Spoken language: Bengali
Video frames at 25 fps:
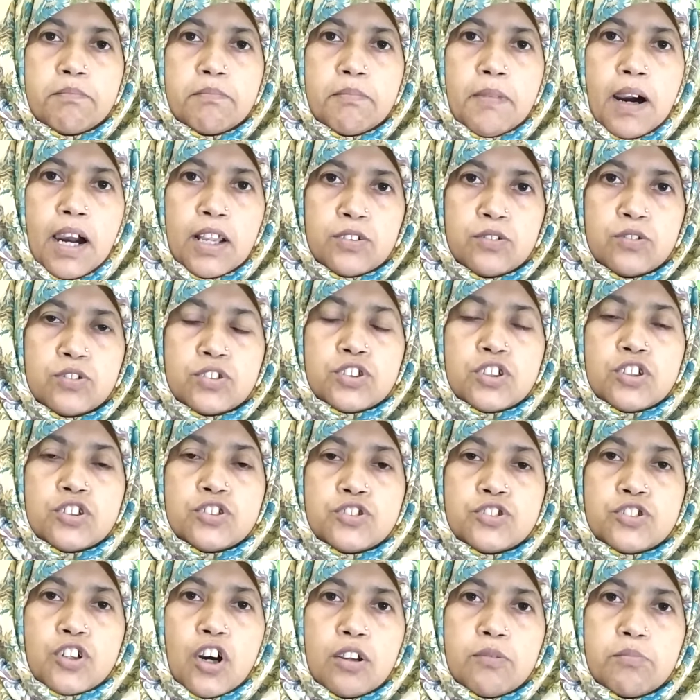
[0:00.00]
মানুষ
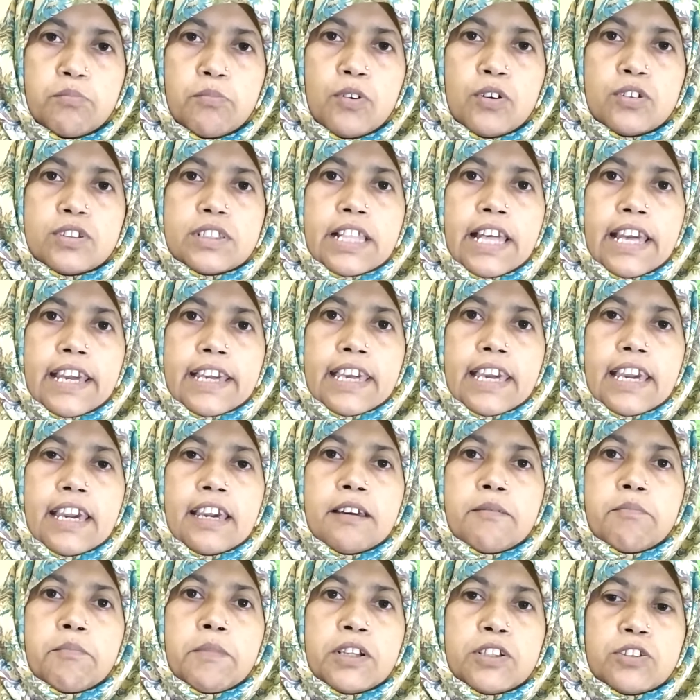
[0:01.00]
জন্ম থেকে
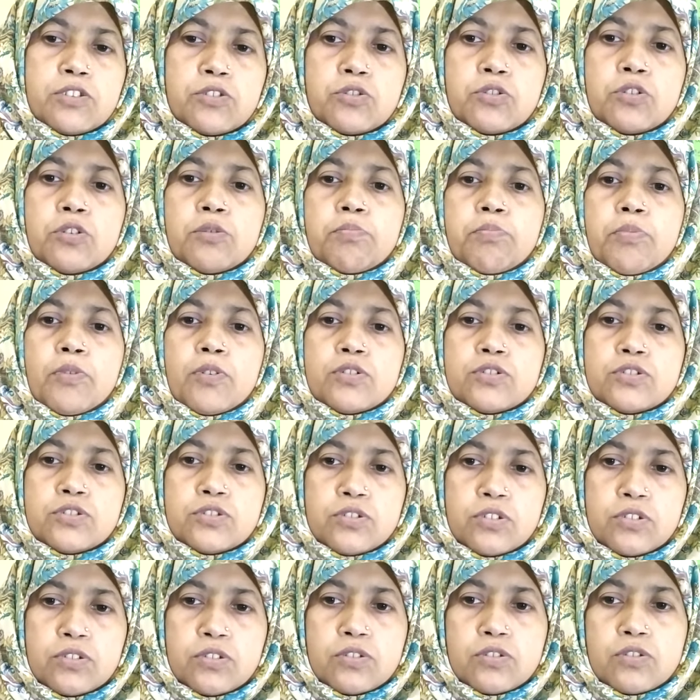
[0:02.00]
মৃত্যু
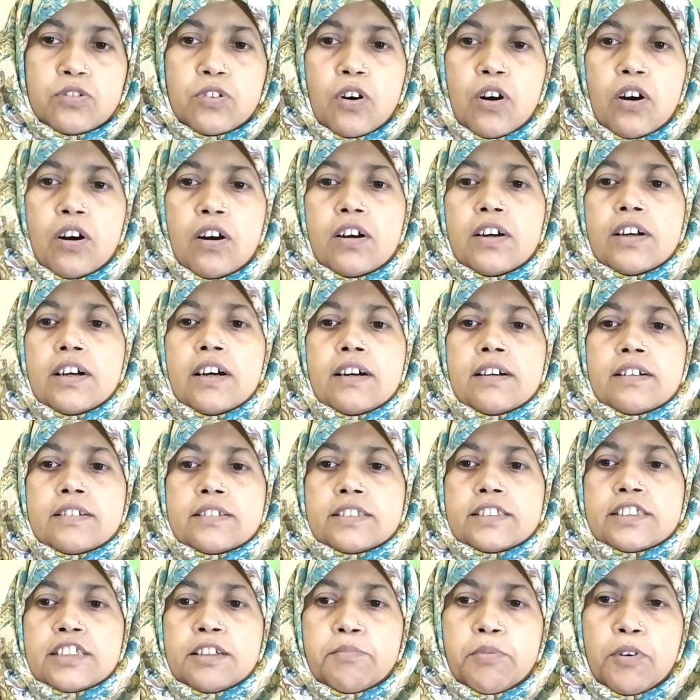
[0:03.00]
পর্যন্ত
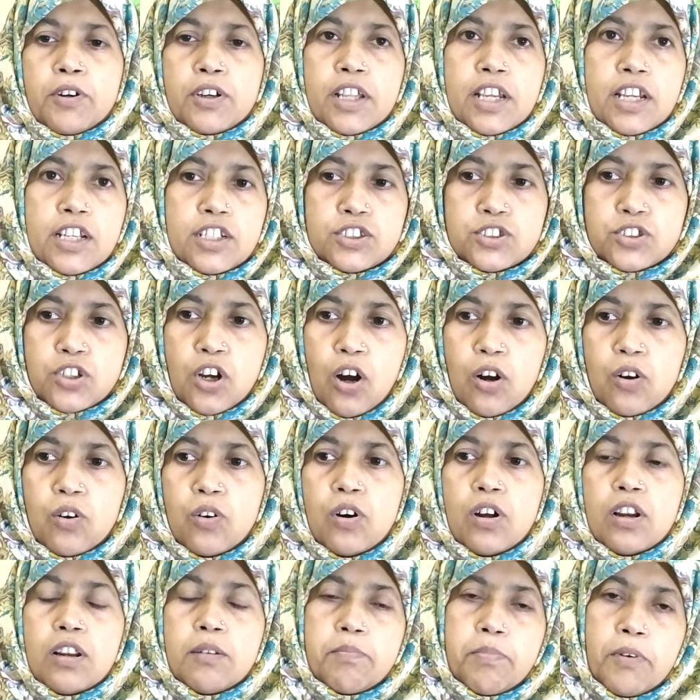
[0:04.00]
জীবনের
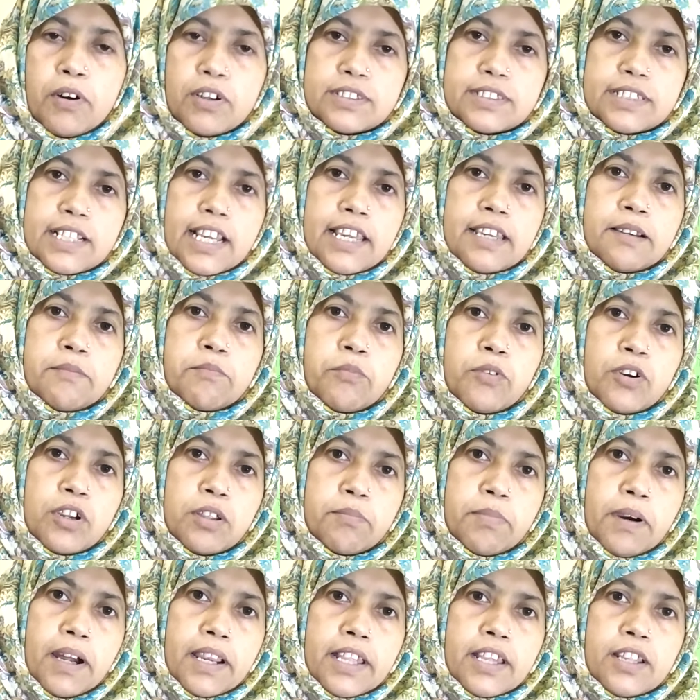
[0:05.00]
সকল পর্যায়ে
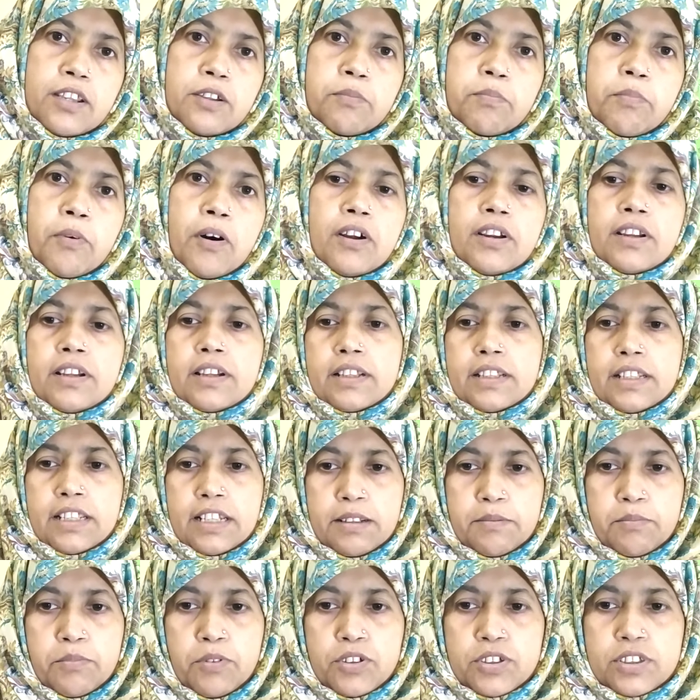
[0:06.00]
পরিবারের উপর
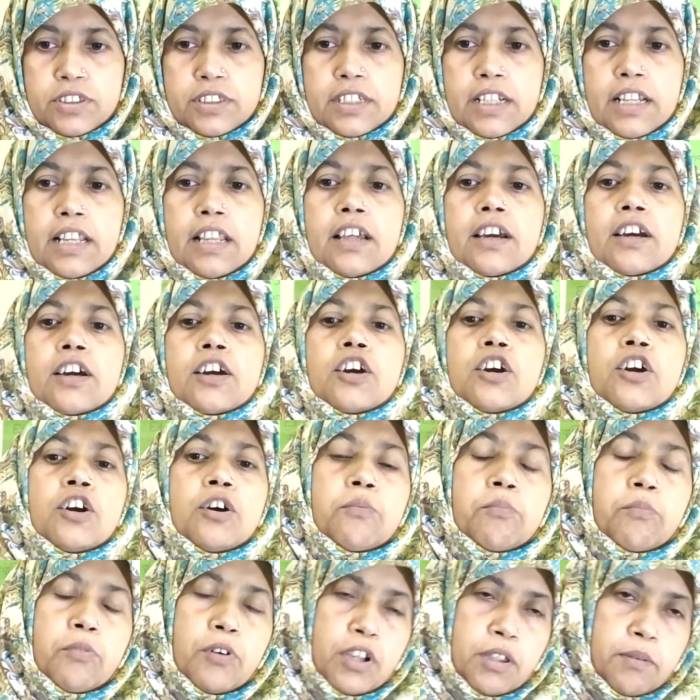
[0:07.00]
নির্ভরশীল
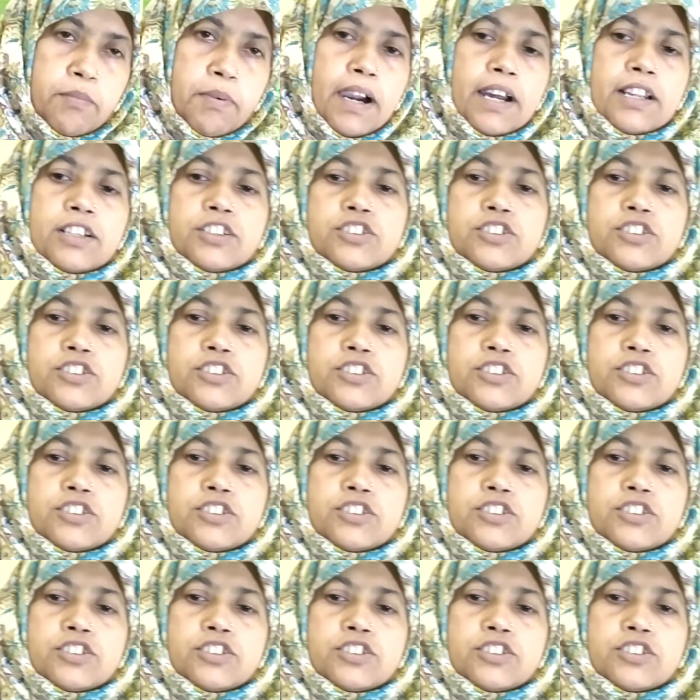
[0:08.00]
পরিবার